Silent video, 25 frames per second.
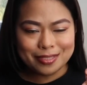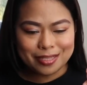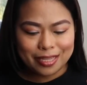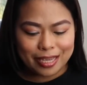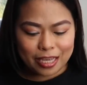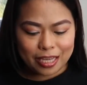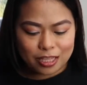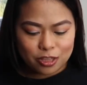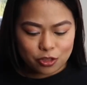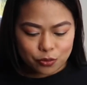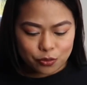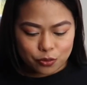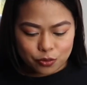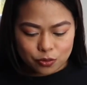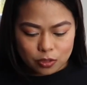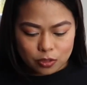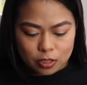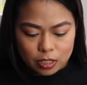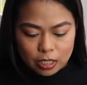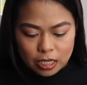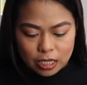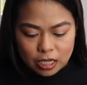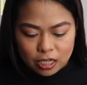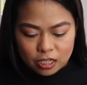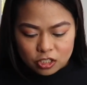Ito.
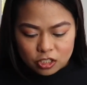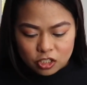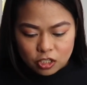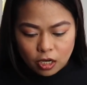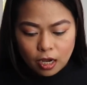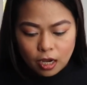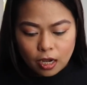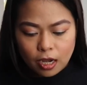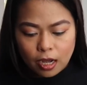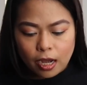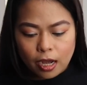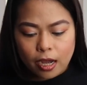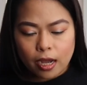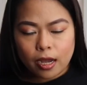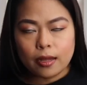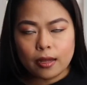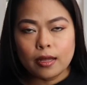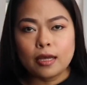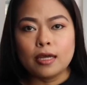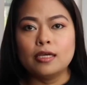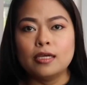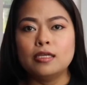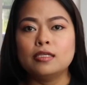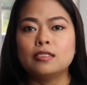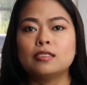Tsaka,
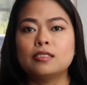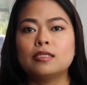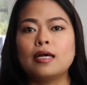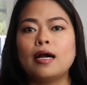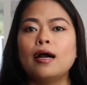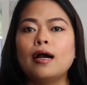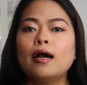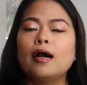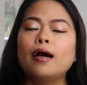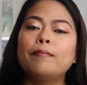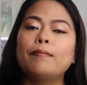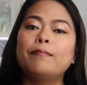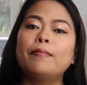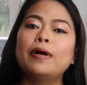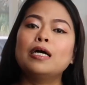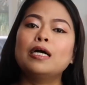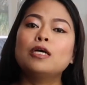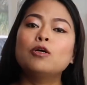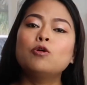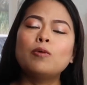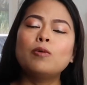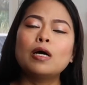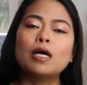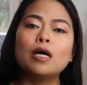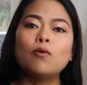sa pag
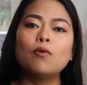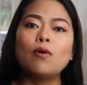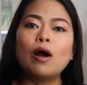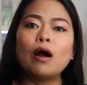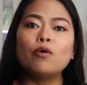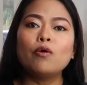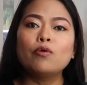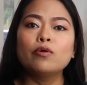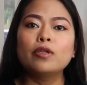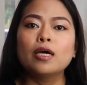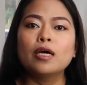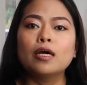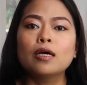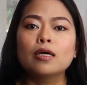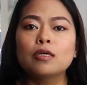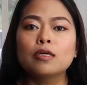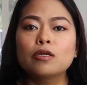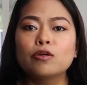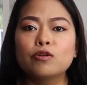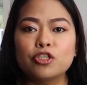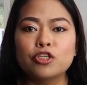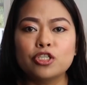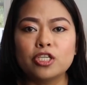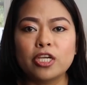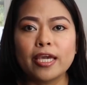gumagawa ako ng
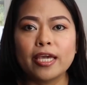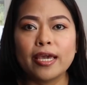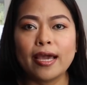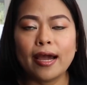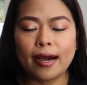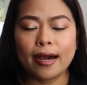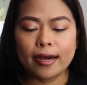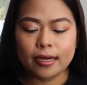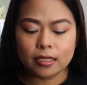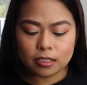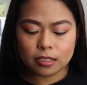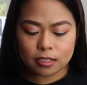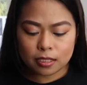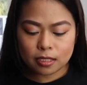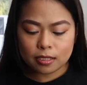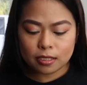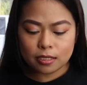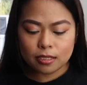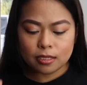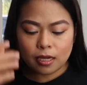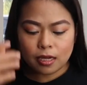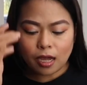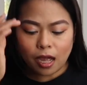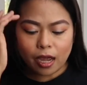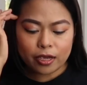crochet hat,
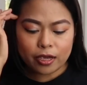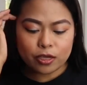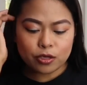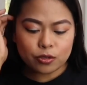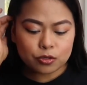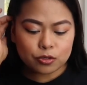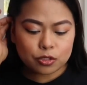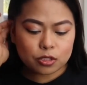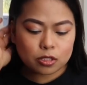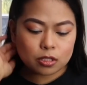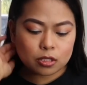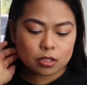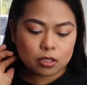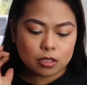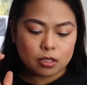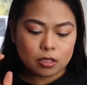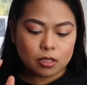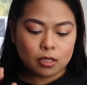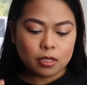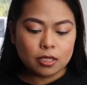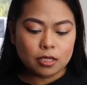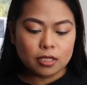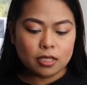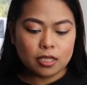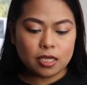I use
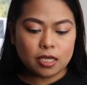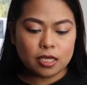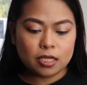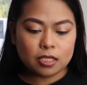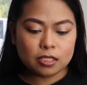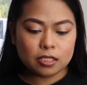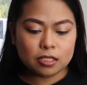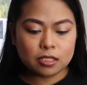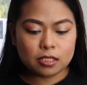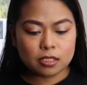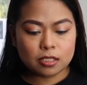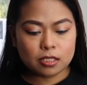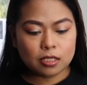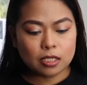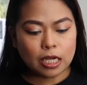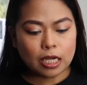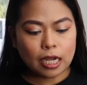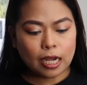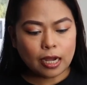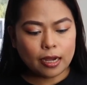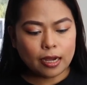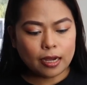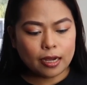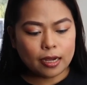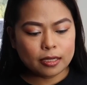this
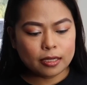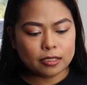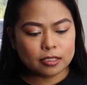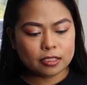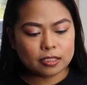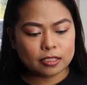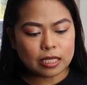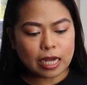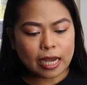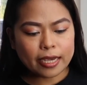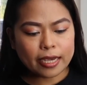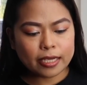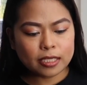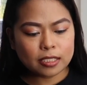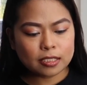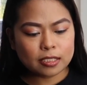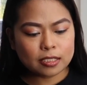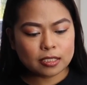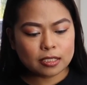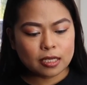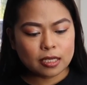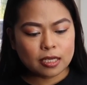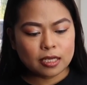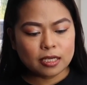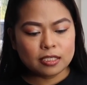uh,
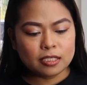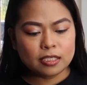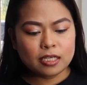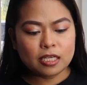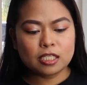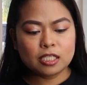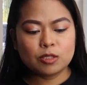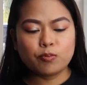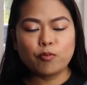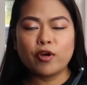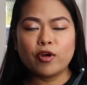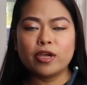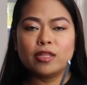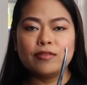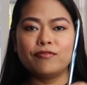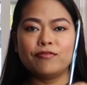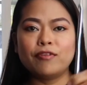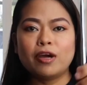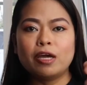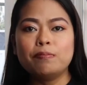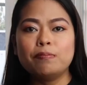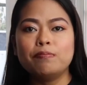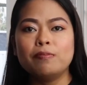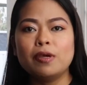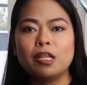size 6.5
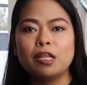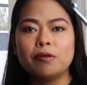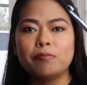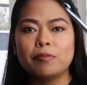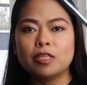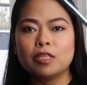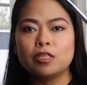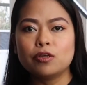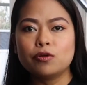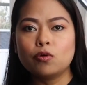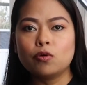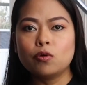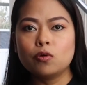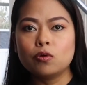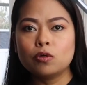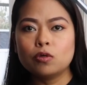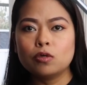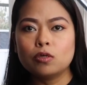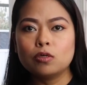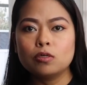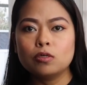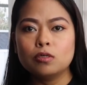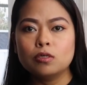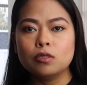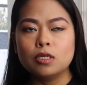mm hook.
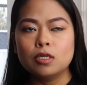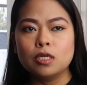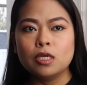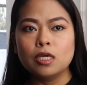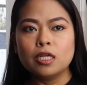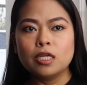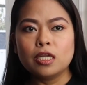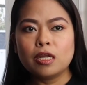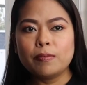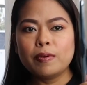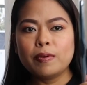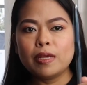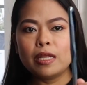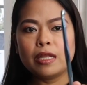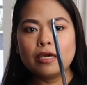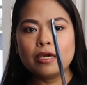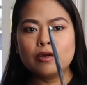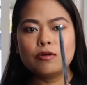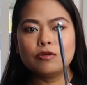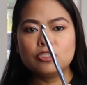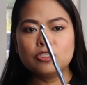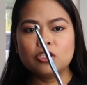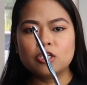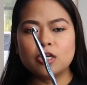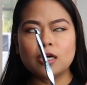Nabili
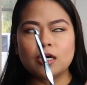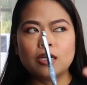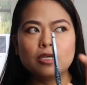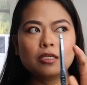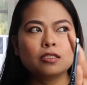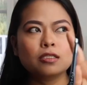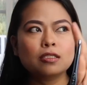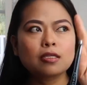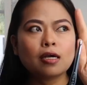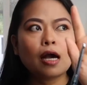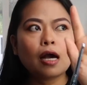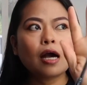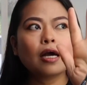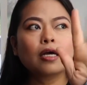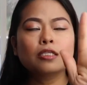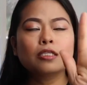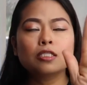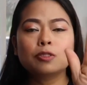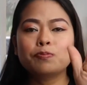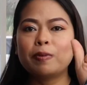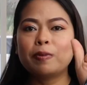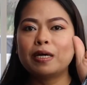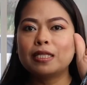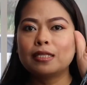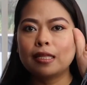ko siya sa
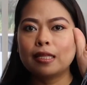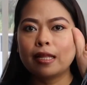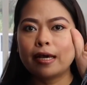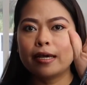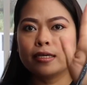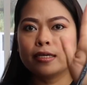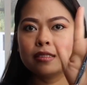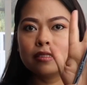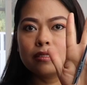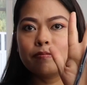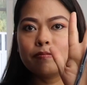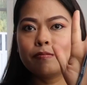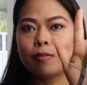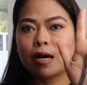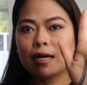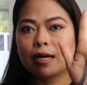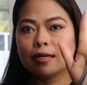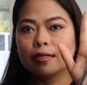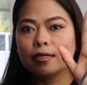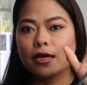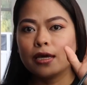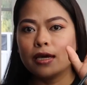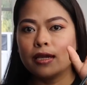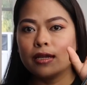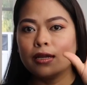Spotlight back
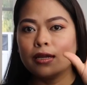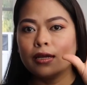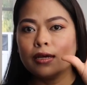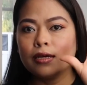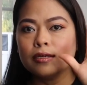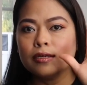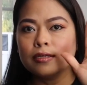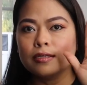then.